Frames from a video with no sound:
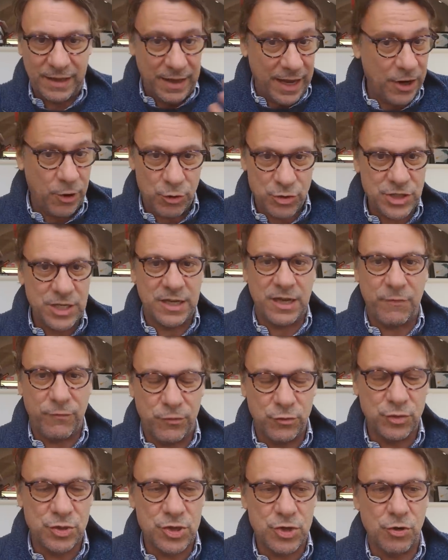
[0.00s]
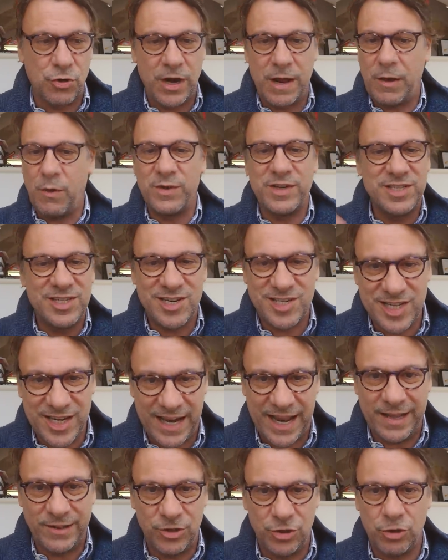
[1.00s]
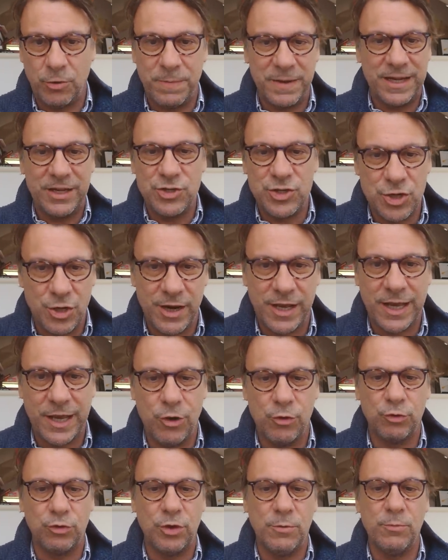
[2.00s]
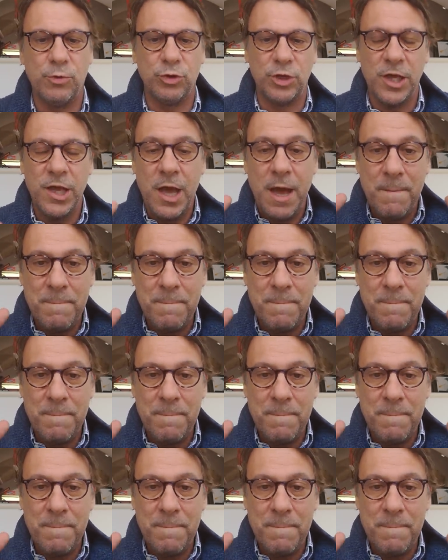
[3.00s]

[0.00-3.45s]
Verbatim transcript: È così che funziona, qualsiasi reddito, perché ci sono anche i contributi.